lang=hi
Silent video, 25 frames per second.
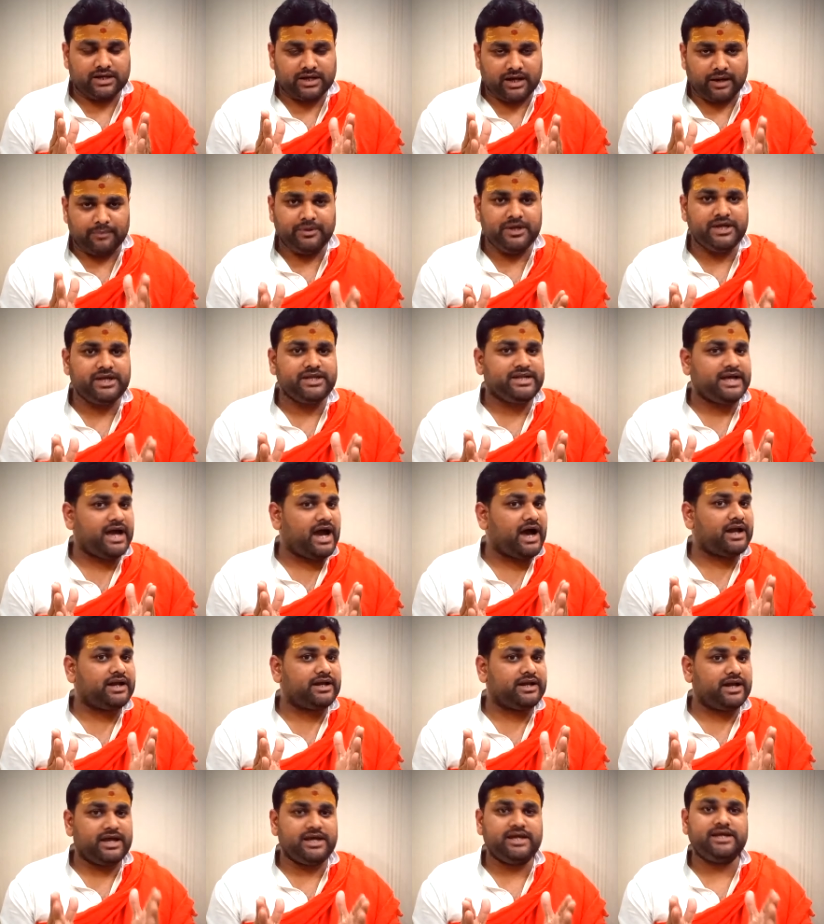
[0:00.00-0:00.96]
कभी
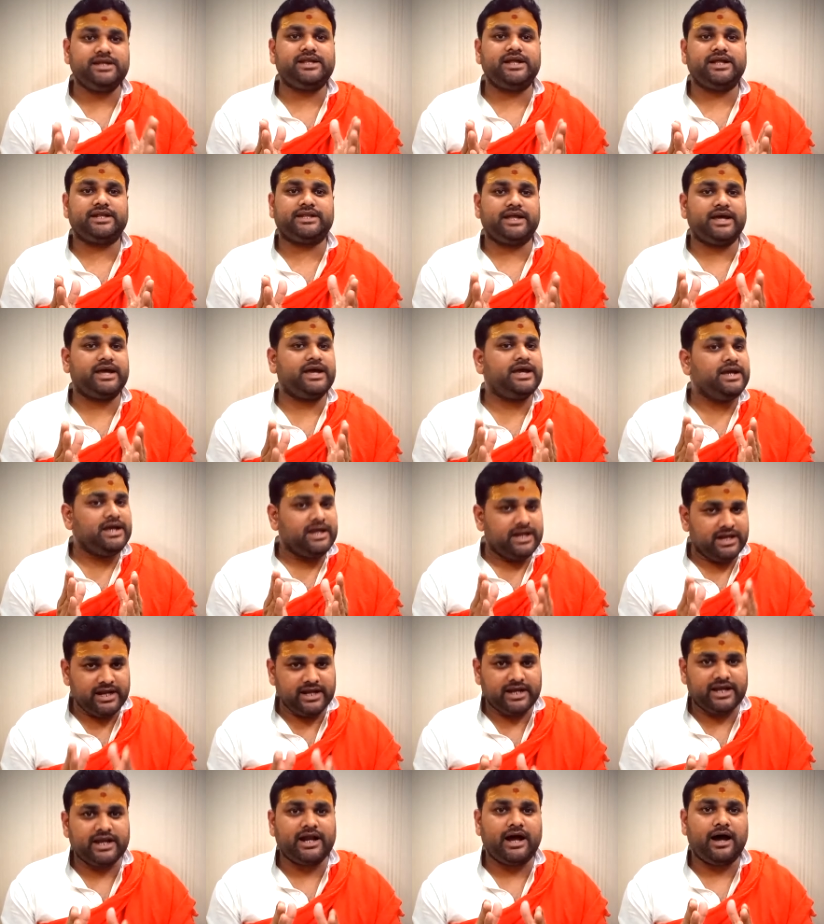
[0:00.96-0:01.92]
ध्यान नहीं देते
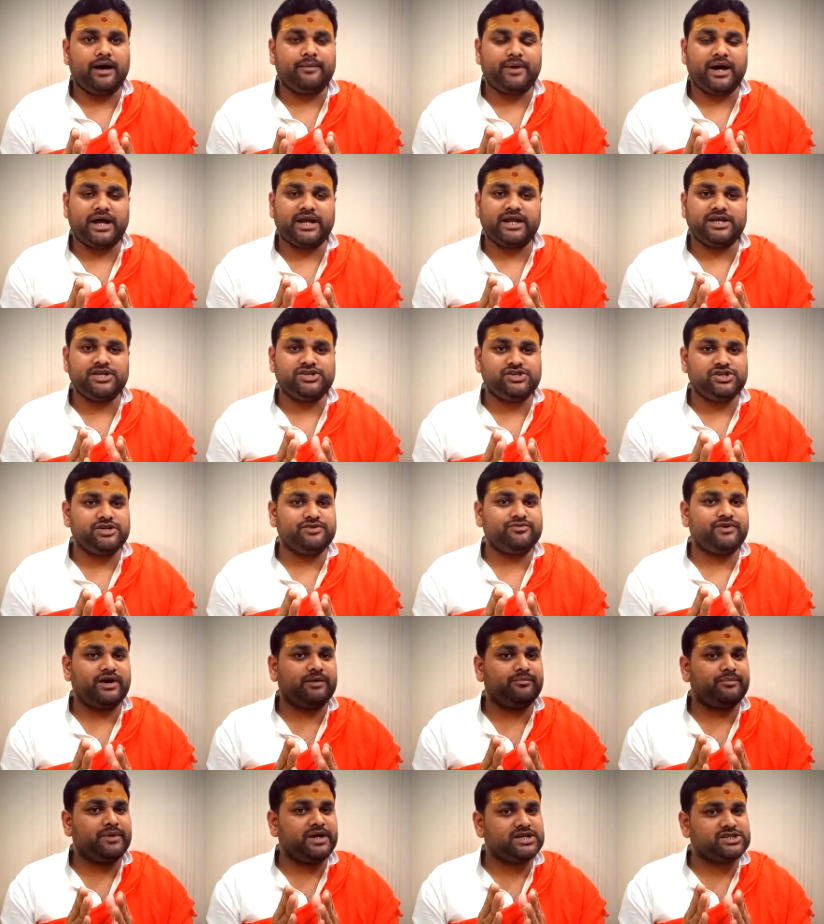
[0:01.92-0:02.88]
लेकिन हमारे
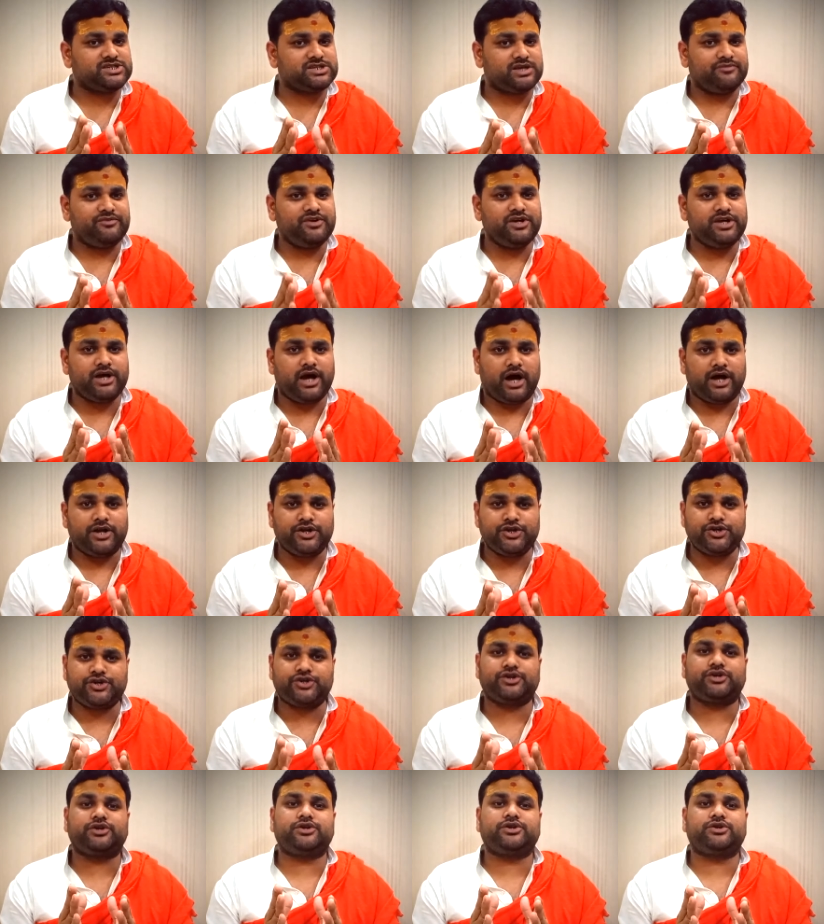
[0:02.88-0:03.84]
जीवन में सभी
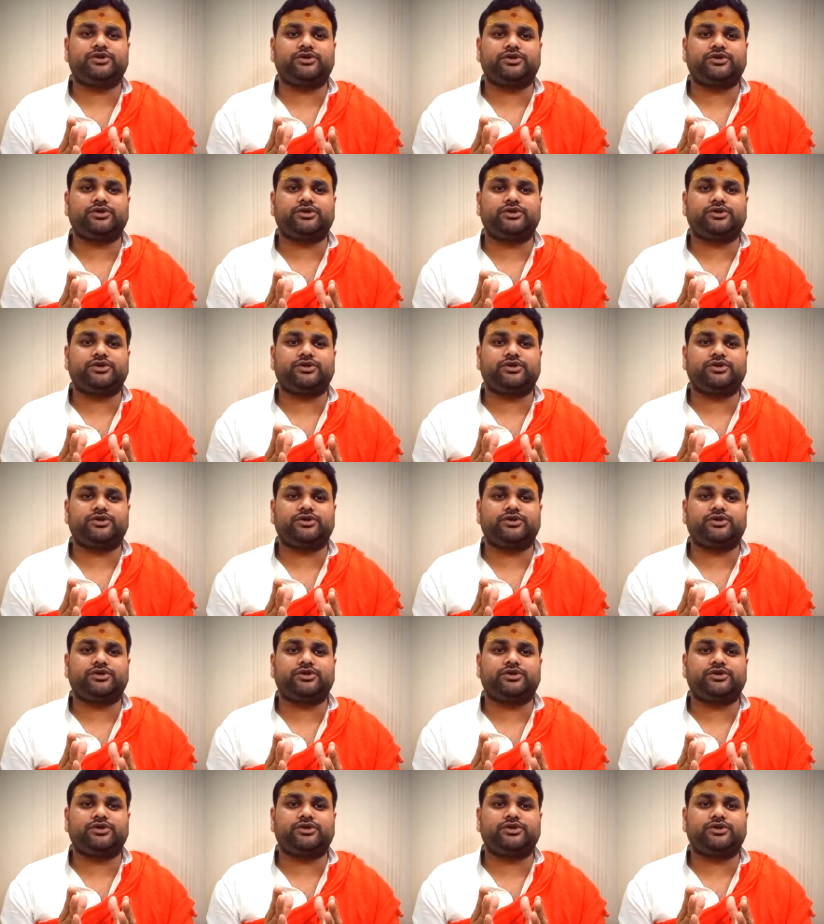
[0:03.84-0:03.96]
अनिष्ट